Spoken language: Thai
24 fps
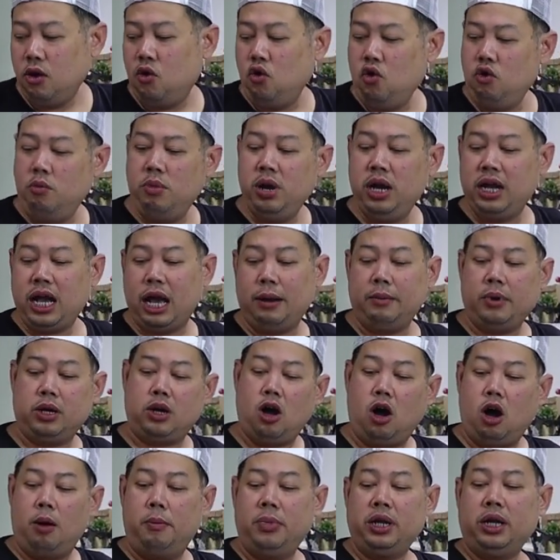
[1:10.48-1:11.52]
คู่มือการประ
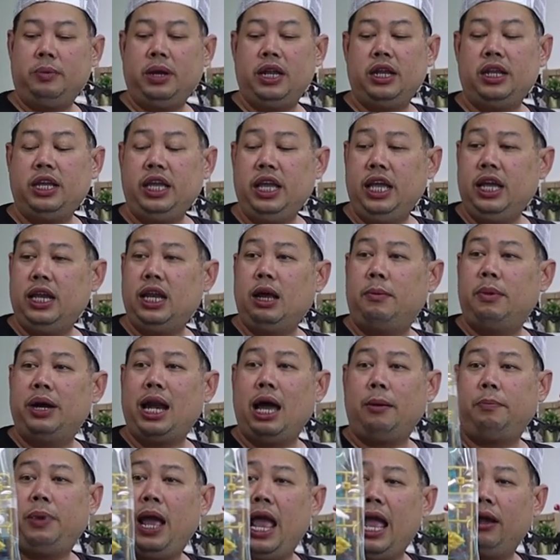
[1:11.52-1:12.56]
กอบเนี่ยเป็นอย่างนี้ เรามา
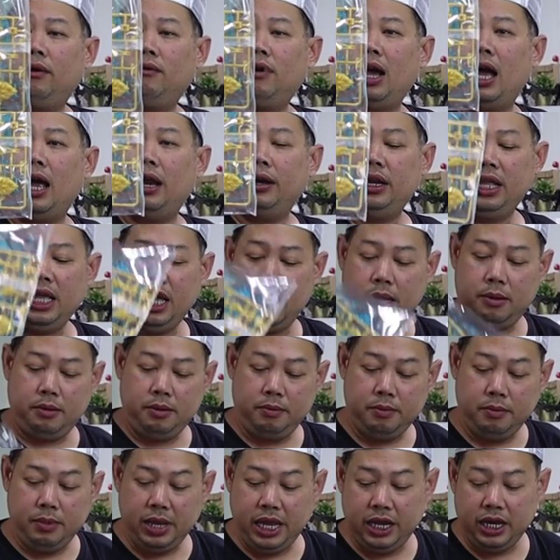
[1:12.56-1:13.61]
นับแผงกันก่อนนี่
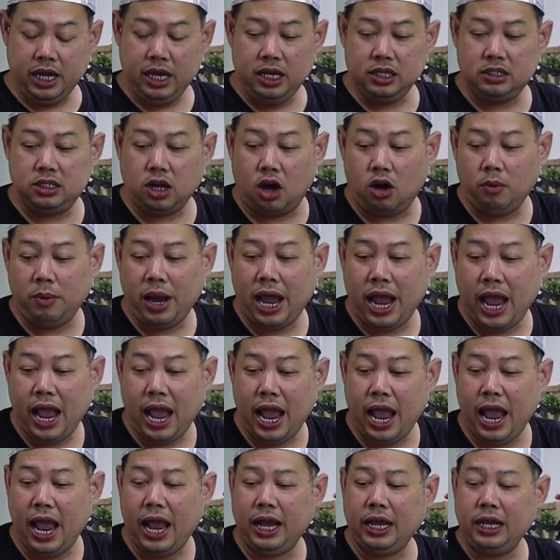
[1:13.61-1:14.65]
มีหนึ่งสองแผ
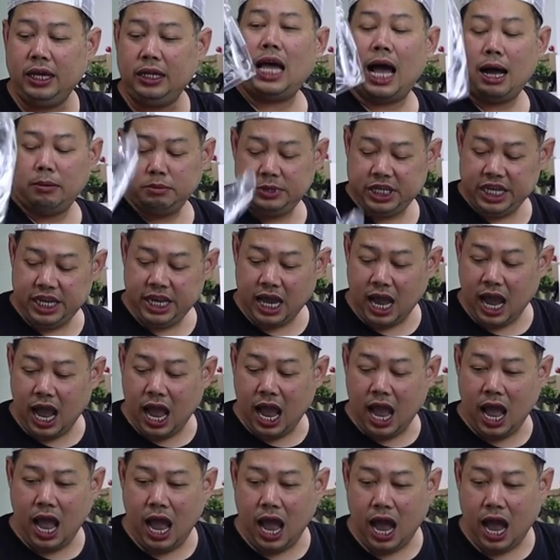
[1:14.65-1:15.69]
งสามสี่ห้า